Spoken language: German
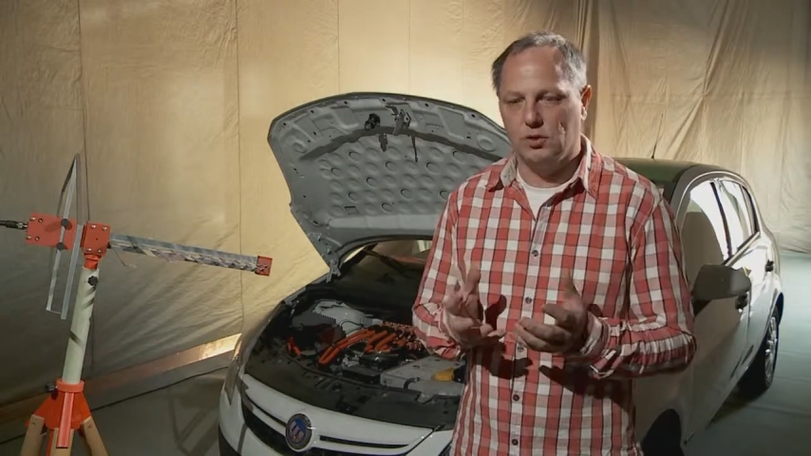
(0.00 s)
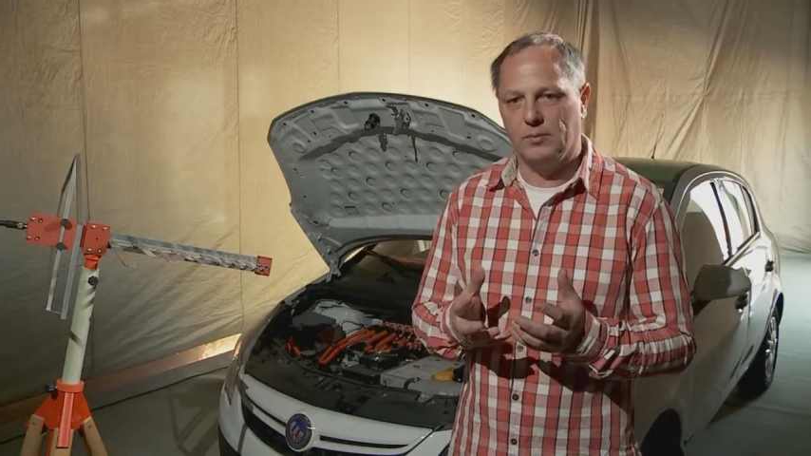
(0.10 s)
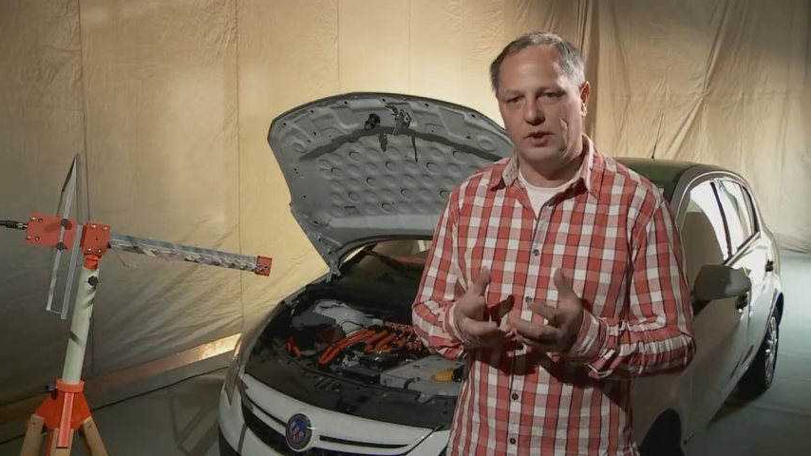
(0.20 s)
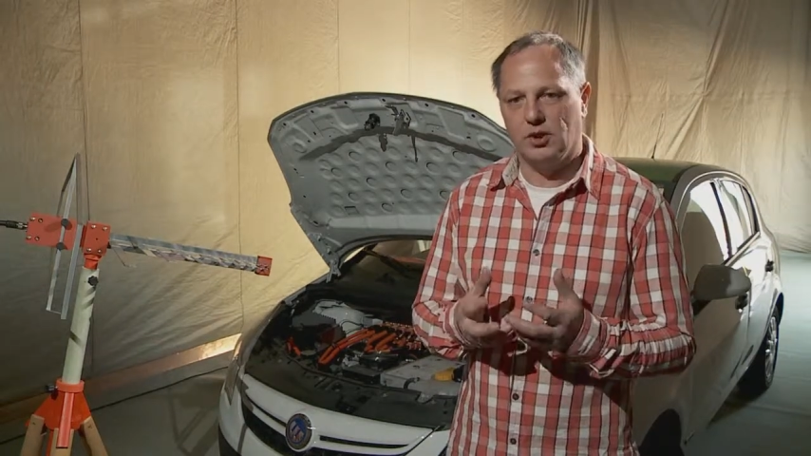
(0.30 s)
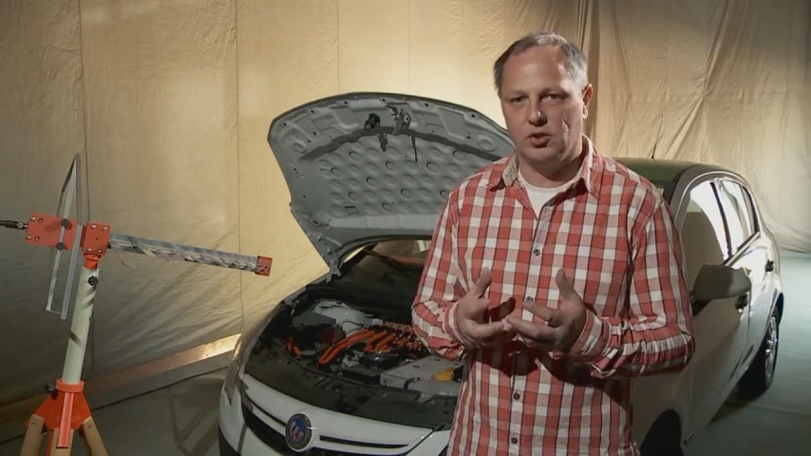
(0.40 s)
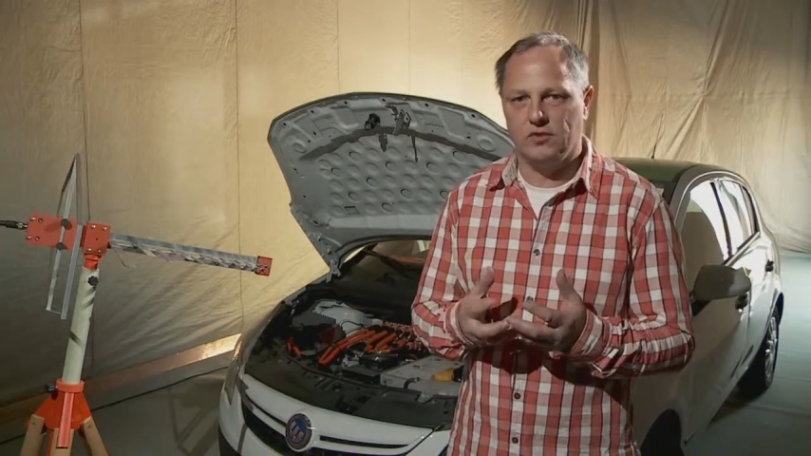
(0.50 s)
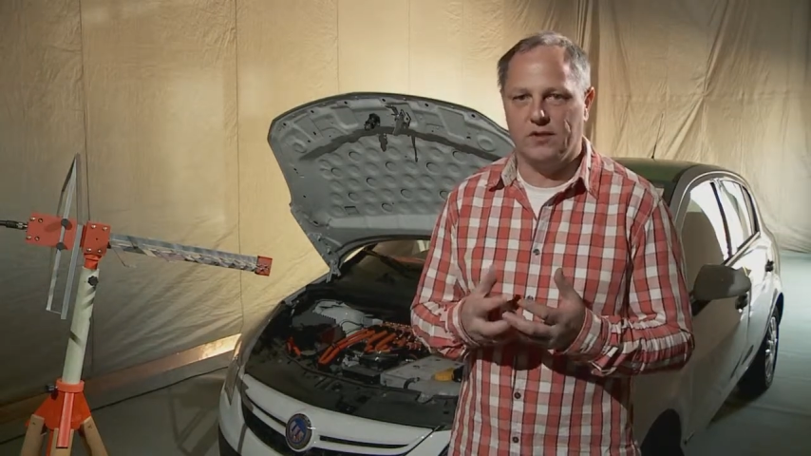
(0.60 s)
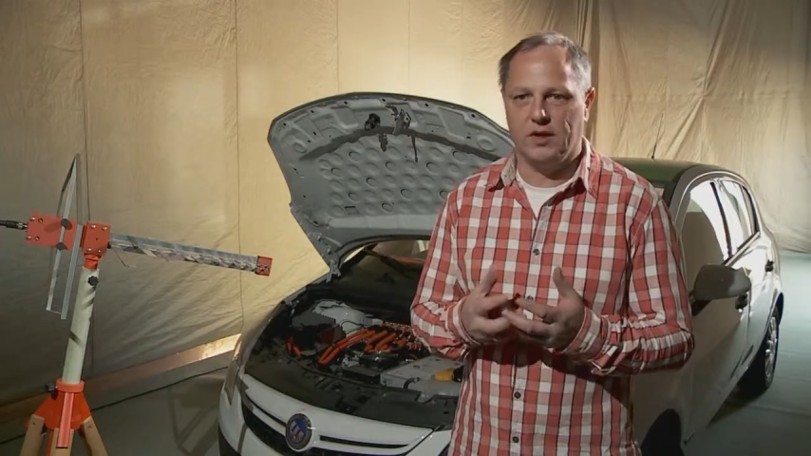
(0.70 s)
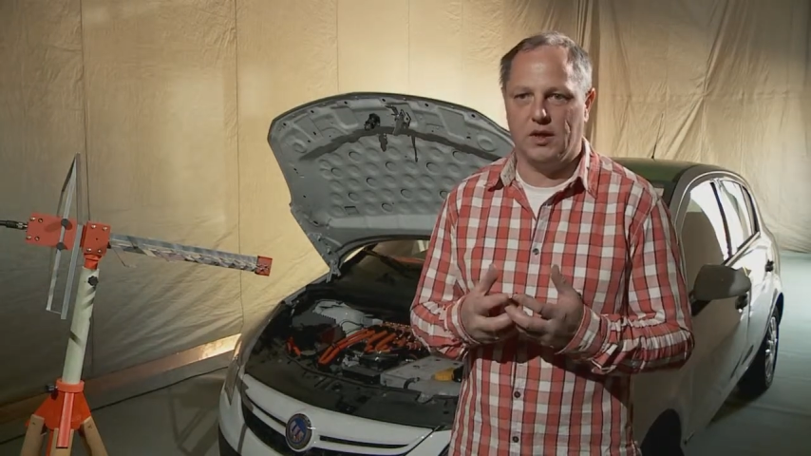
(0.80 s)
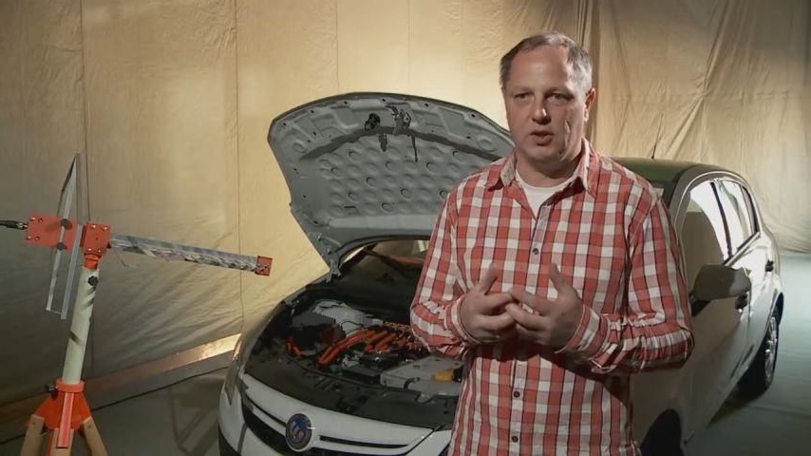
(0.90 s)
und magnetischen
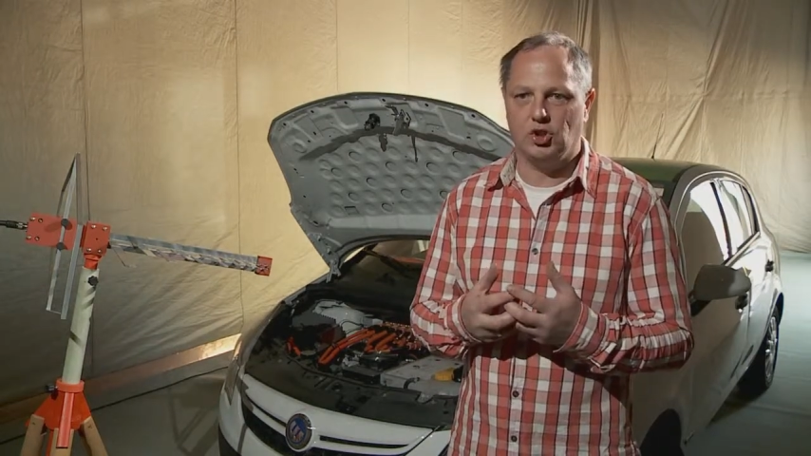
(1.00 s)
Felder